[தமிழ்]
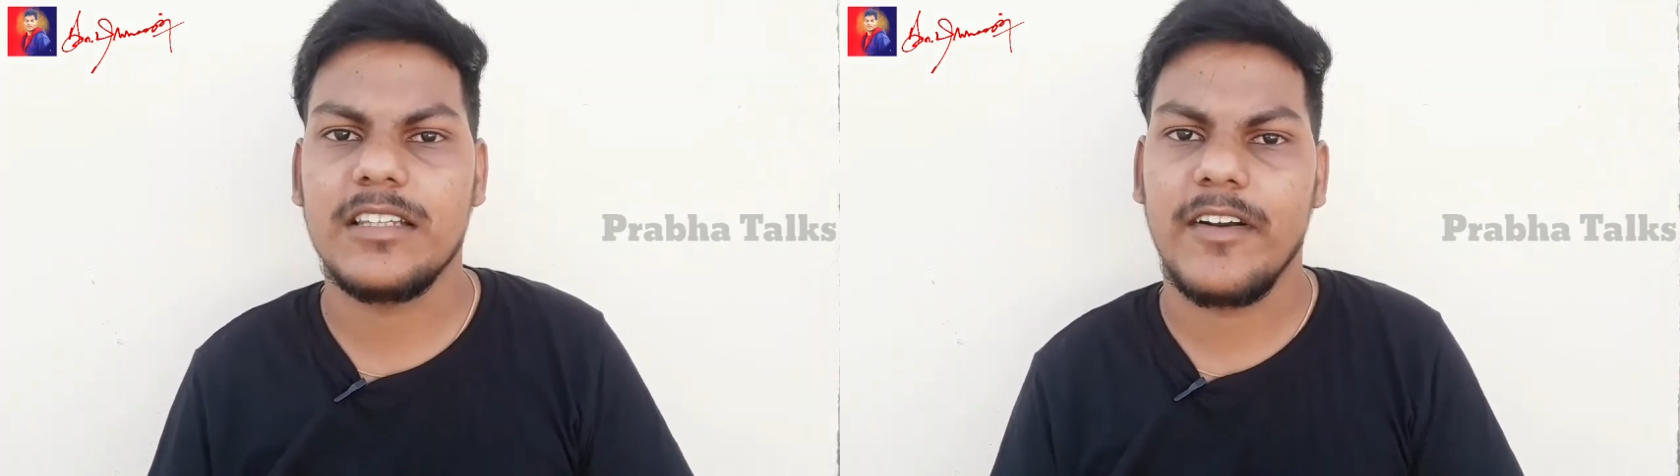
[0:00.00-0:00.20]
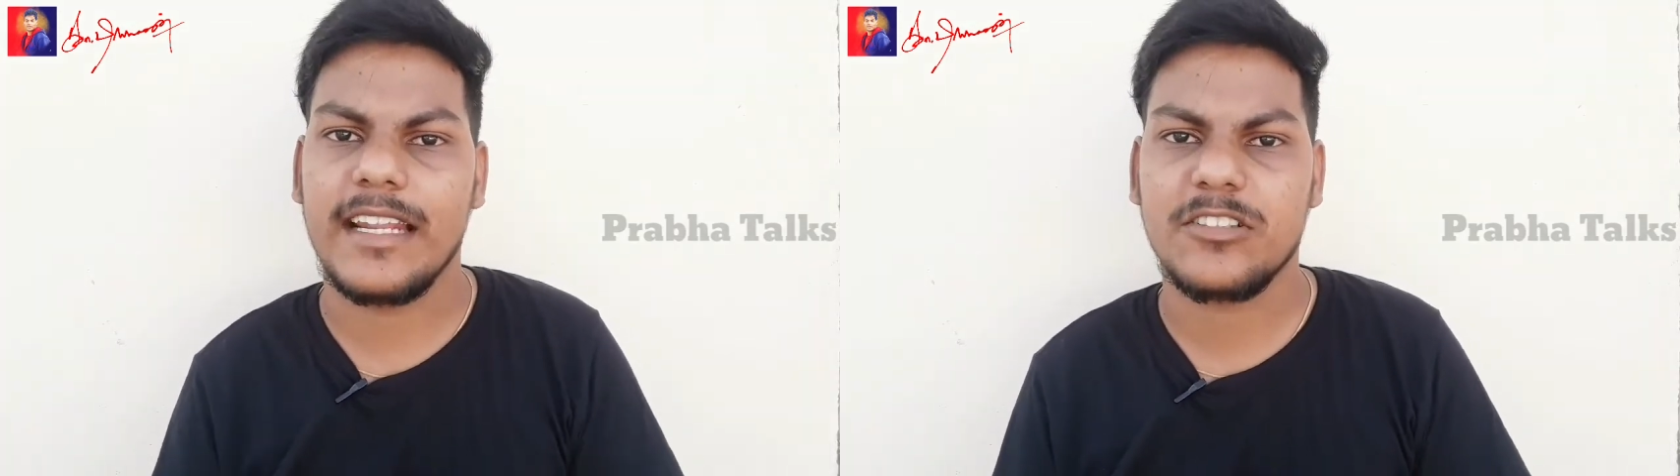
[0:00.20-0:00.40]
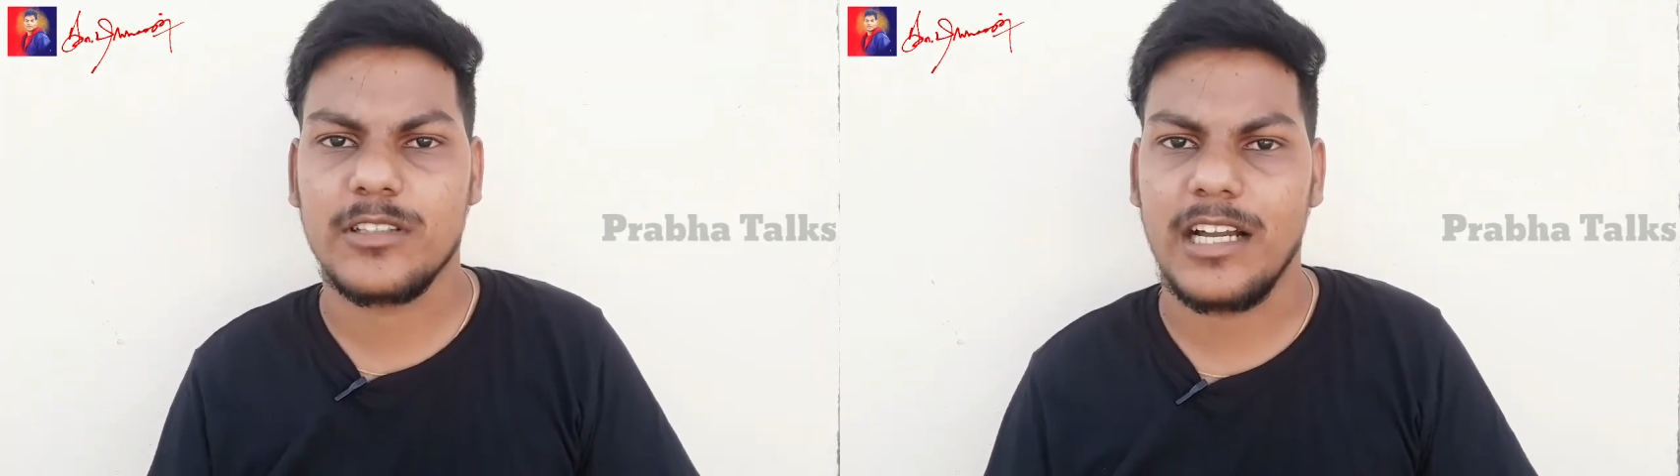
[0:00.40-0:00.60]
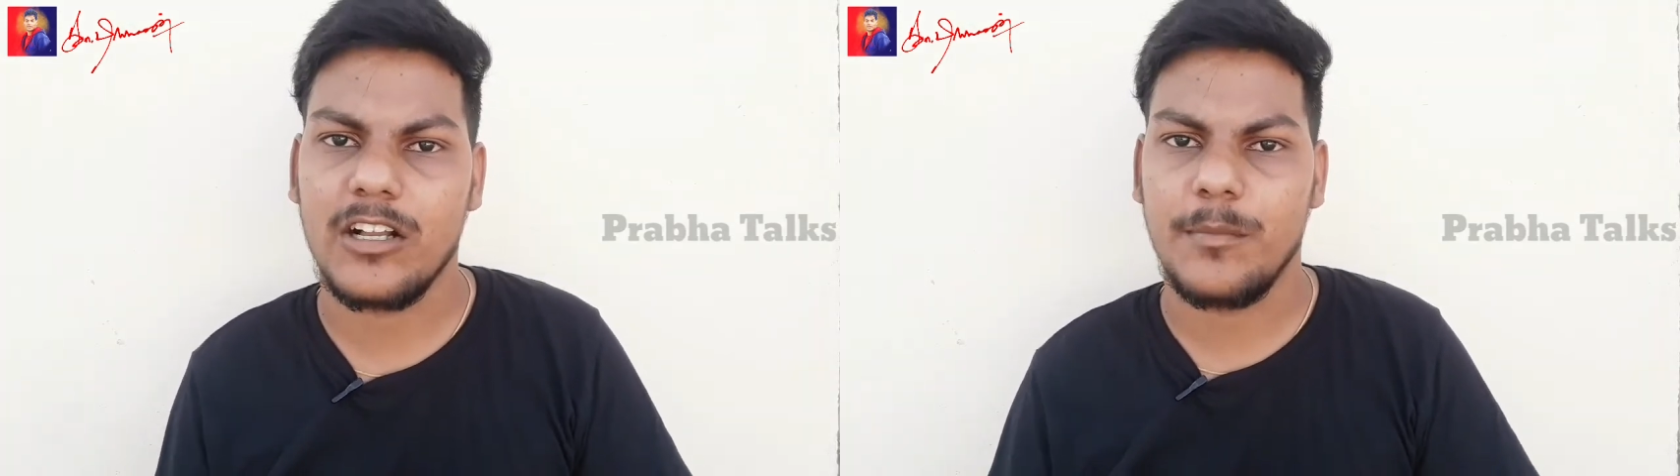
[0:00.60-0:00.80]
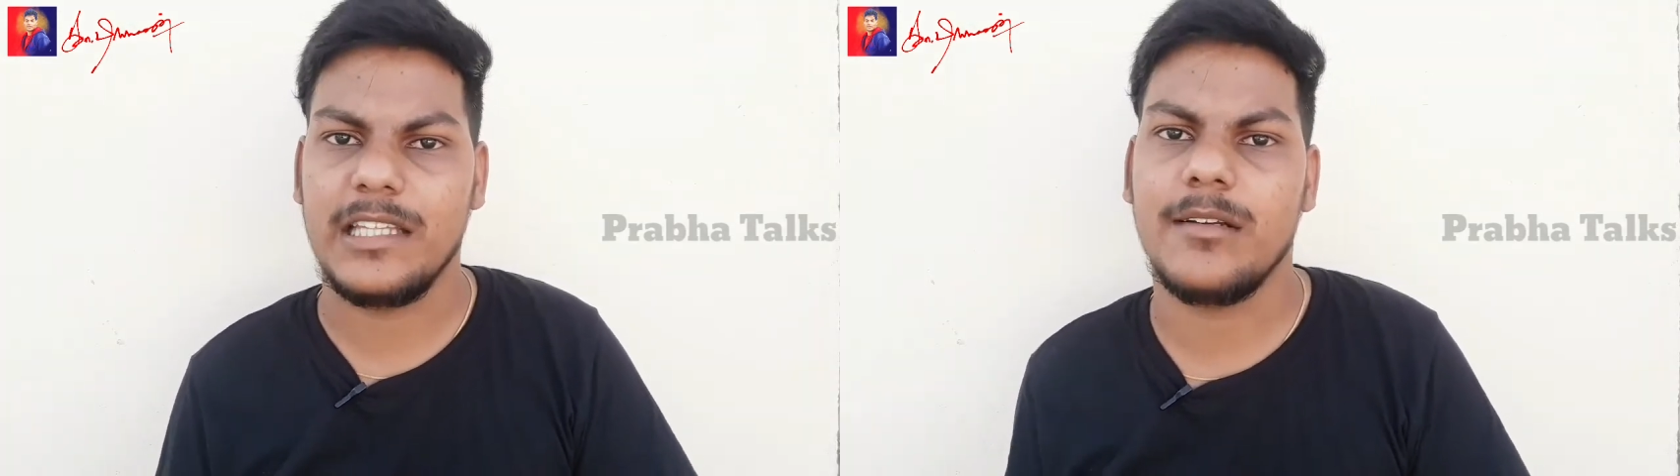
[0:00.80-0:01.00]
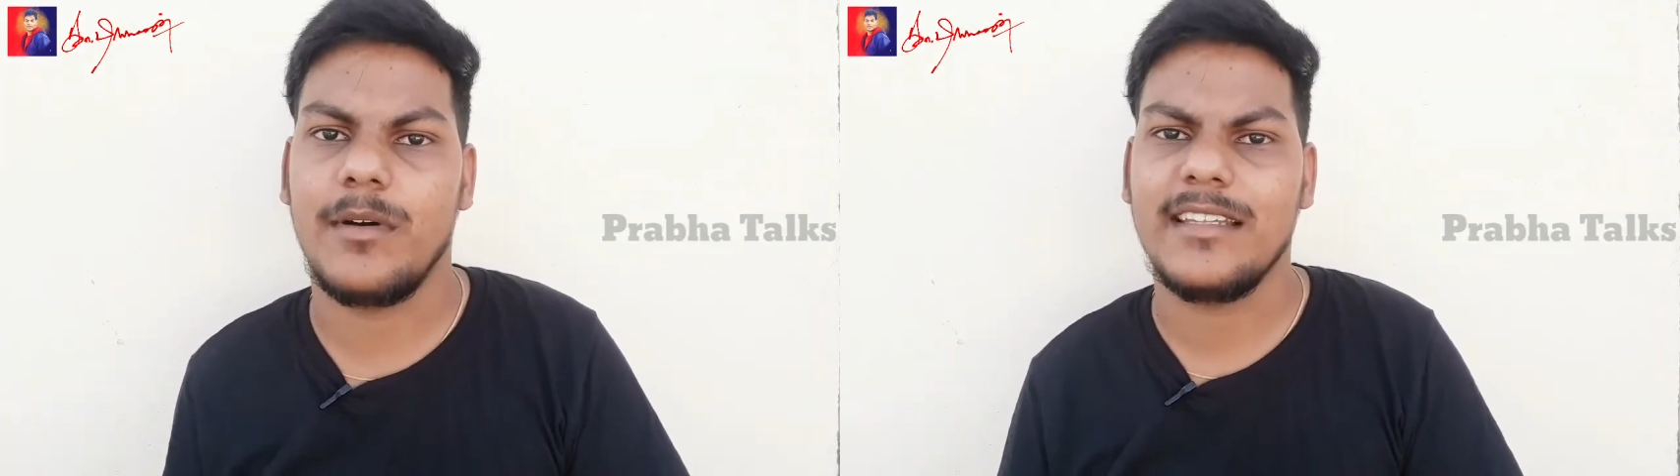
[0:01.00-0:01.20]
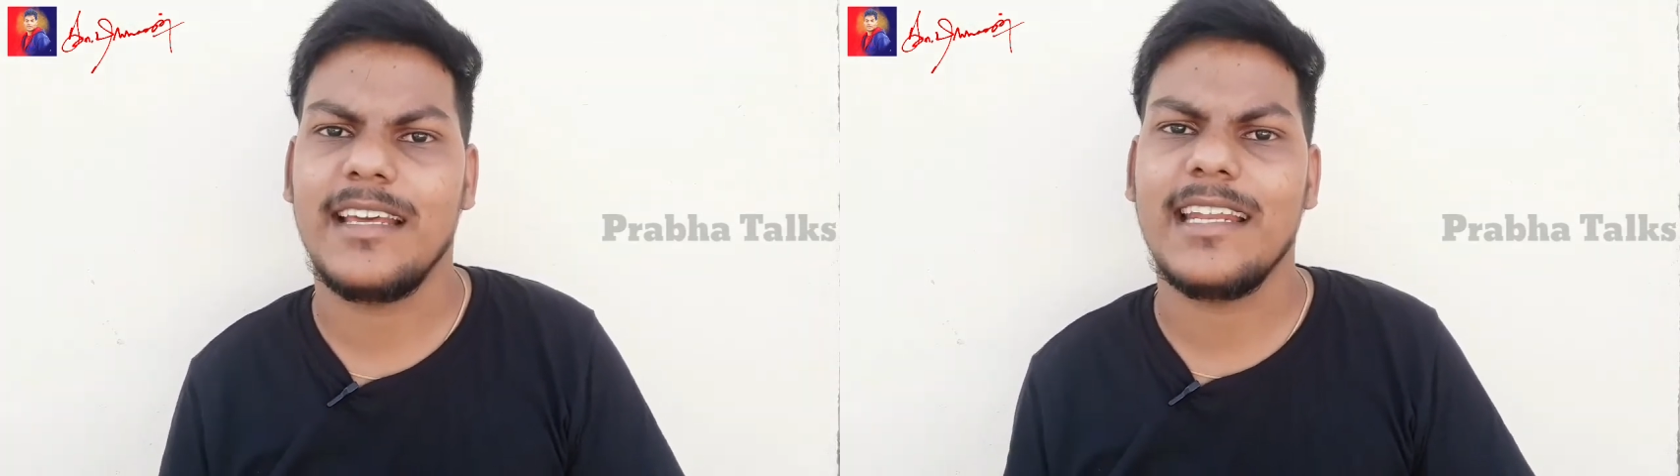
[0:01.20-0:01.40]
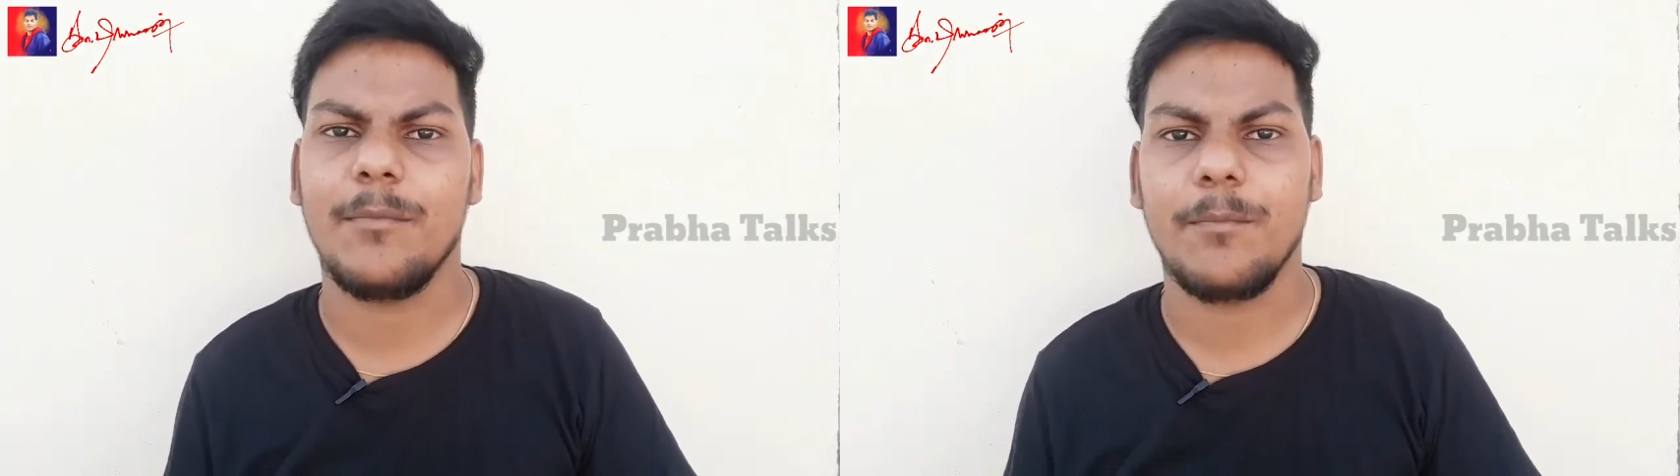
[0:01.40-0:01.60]
வந்து வைரஸோட தாக்கம் அதிகமாக
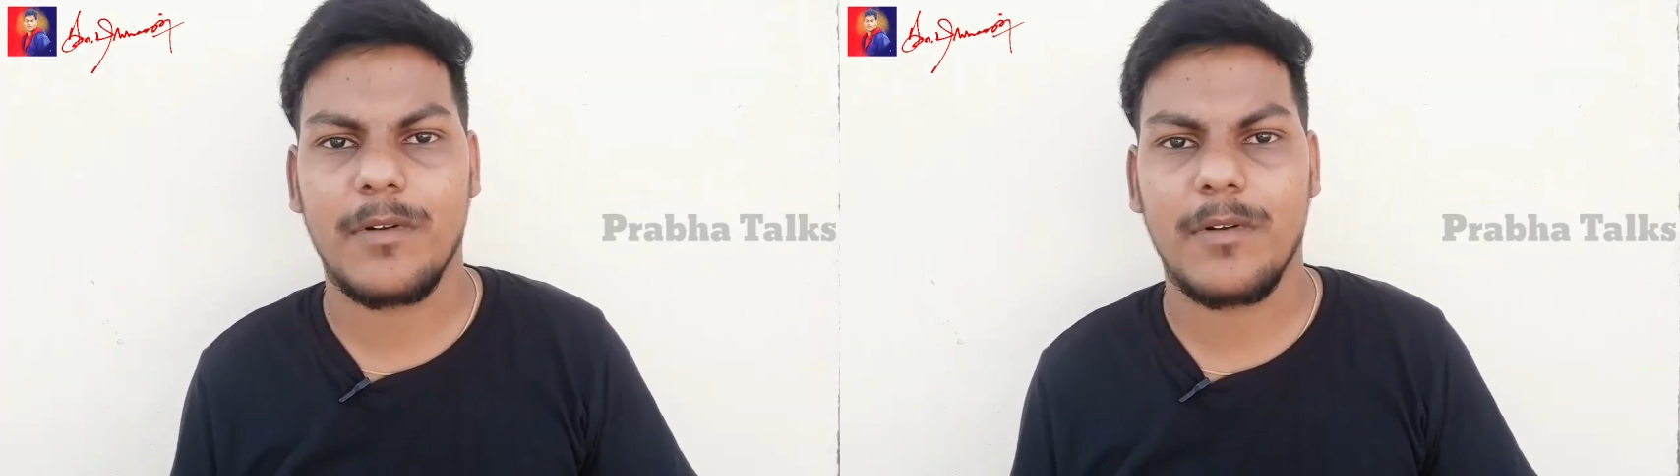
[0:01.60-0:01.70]
இருந்து நிறைய